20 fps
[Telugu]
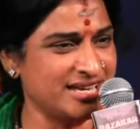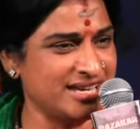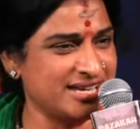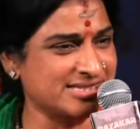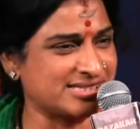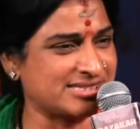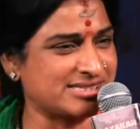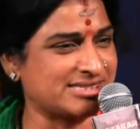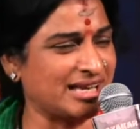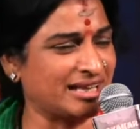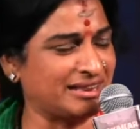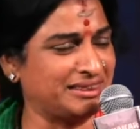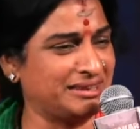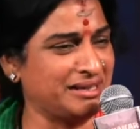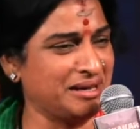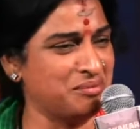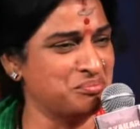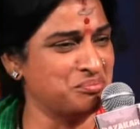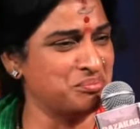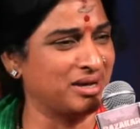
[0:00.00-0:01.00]
ఈ
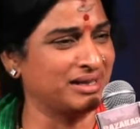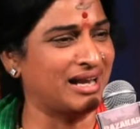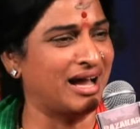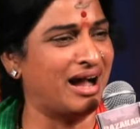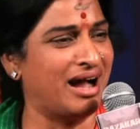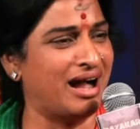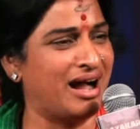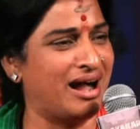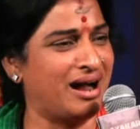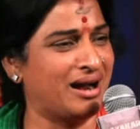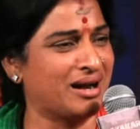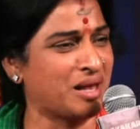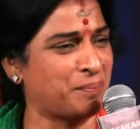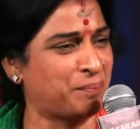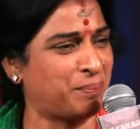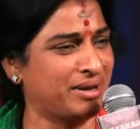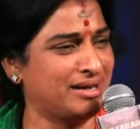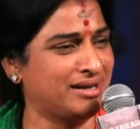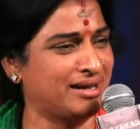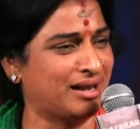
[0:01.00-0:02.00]
సత్యం మన
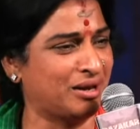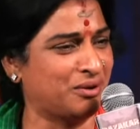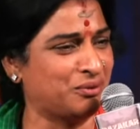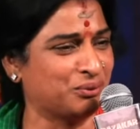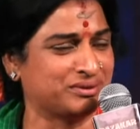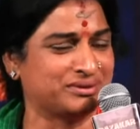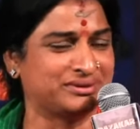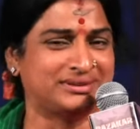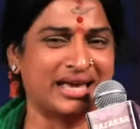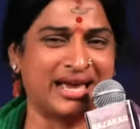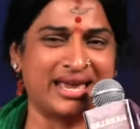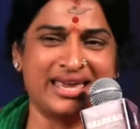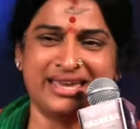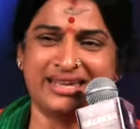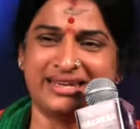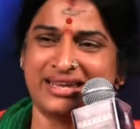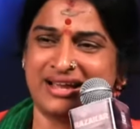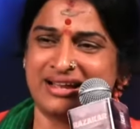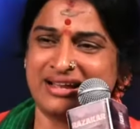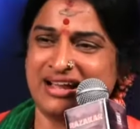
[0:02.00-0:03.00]
ఆడపిల్లలను
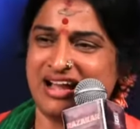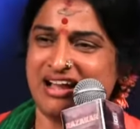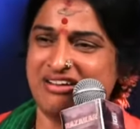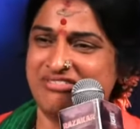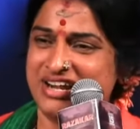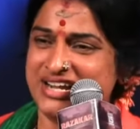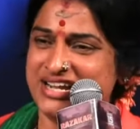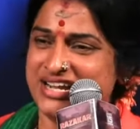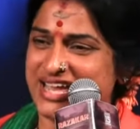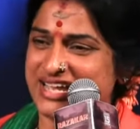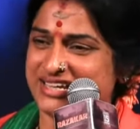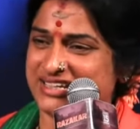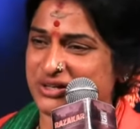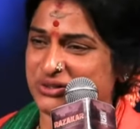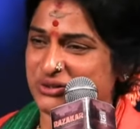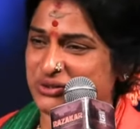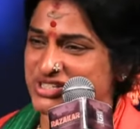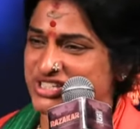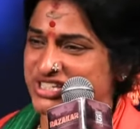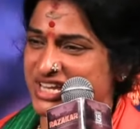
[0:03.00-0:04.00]
ధైర్యంగా
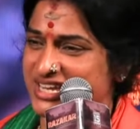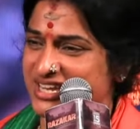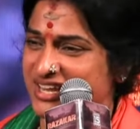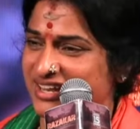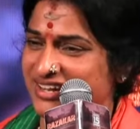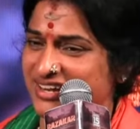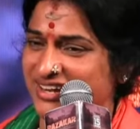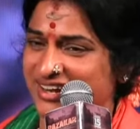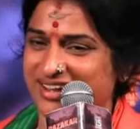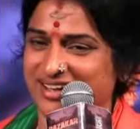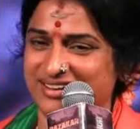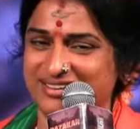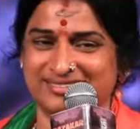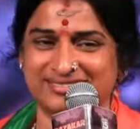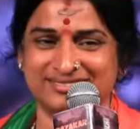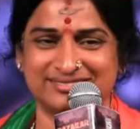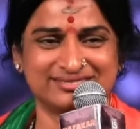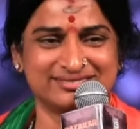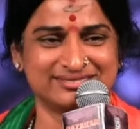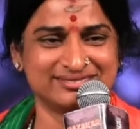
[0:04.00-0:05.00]
వెళ్ళేటట్టు చేయగలగాలి
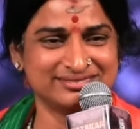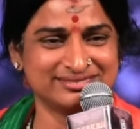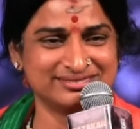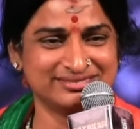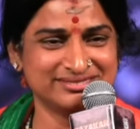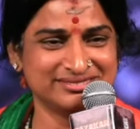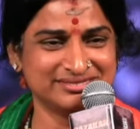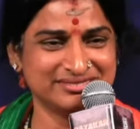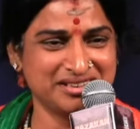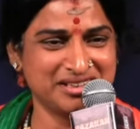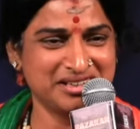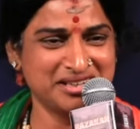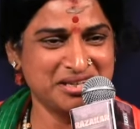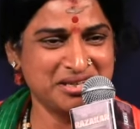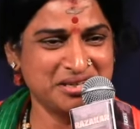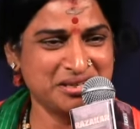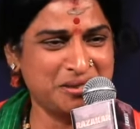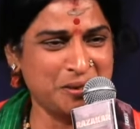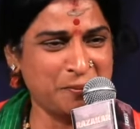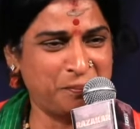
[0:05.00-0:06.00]

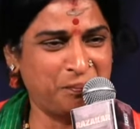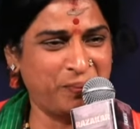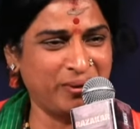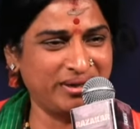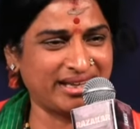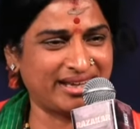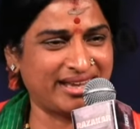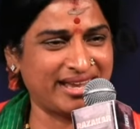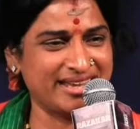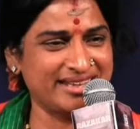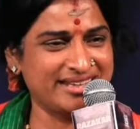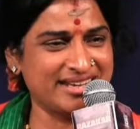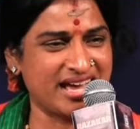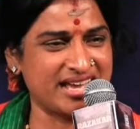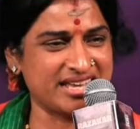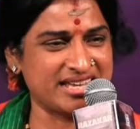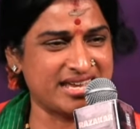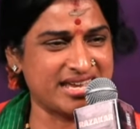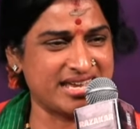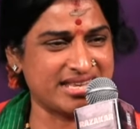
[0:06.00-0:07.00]
ఇప్పటికైనా
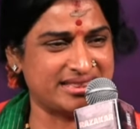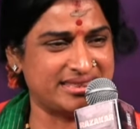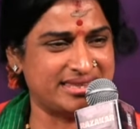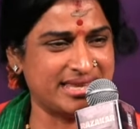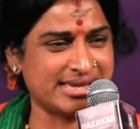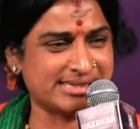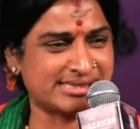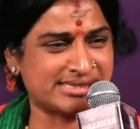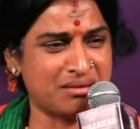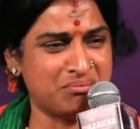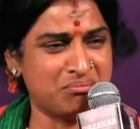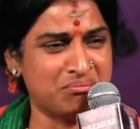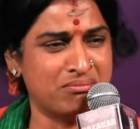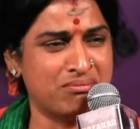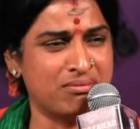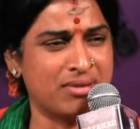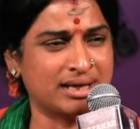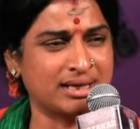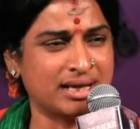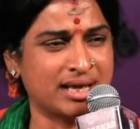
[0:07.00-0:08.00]
ఈ దేశం
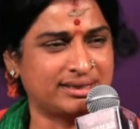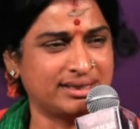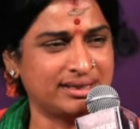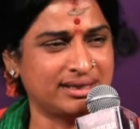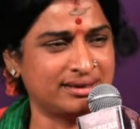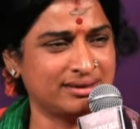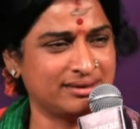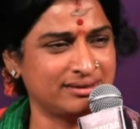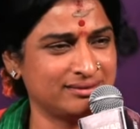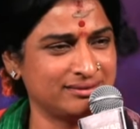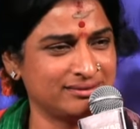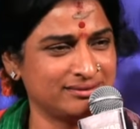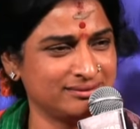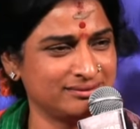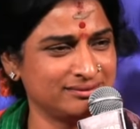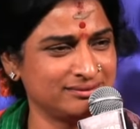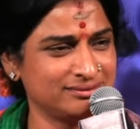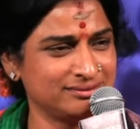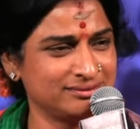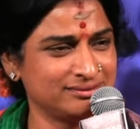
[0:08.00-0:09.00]
మనది
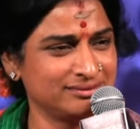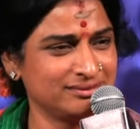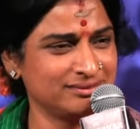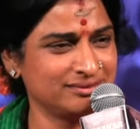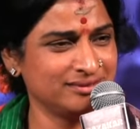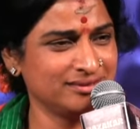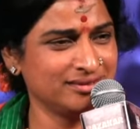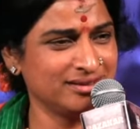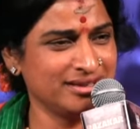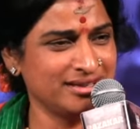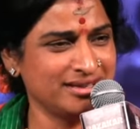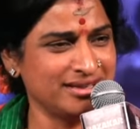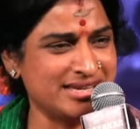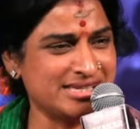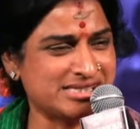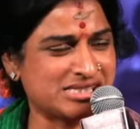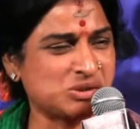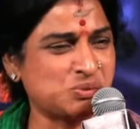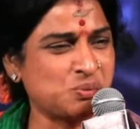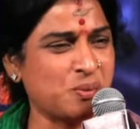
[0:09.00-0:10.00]

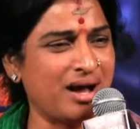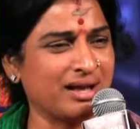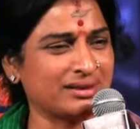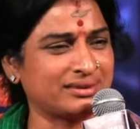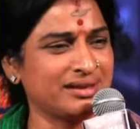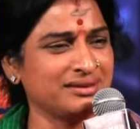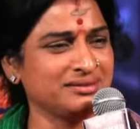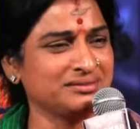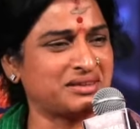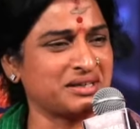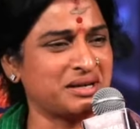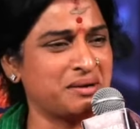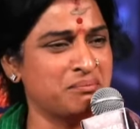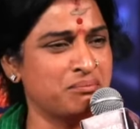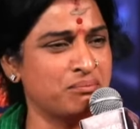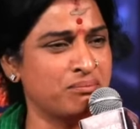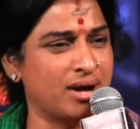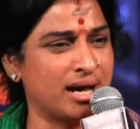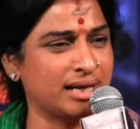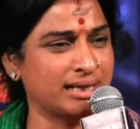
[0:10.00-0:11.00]
ఈ స్వాతంత్రం
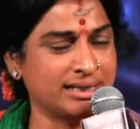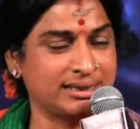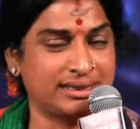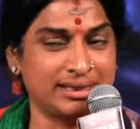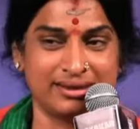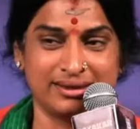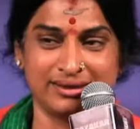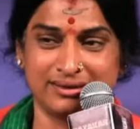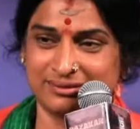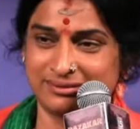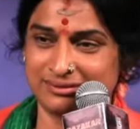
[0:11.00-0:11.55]
మనది